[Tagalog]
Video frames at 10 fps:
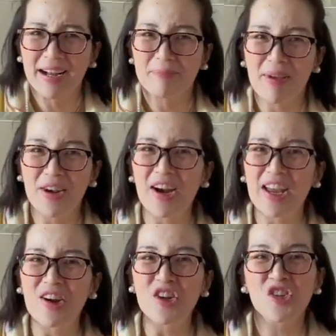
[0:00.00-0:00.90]
Pero
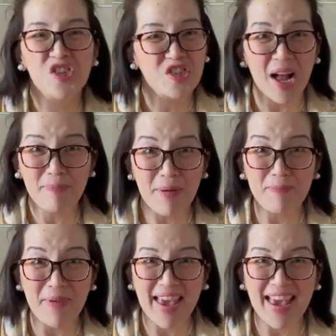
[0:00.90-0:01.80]
ngayon, Shopee
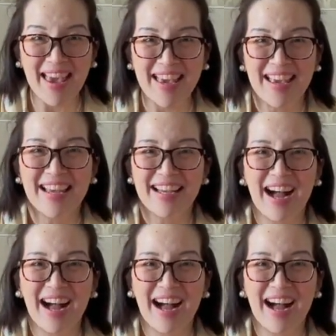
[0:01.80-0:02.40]
Pay.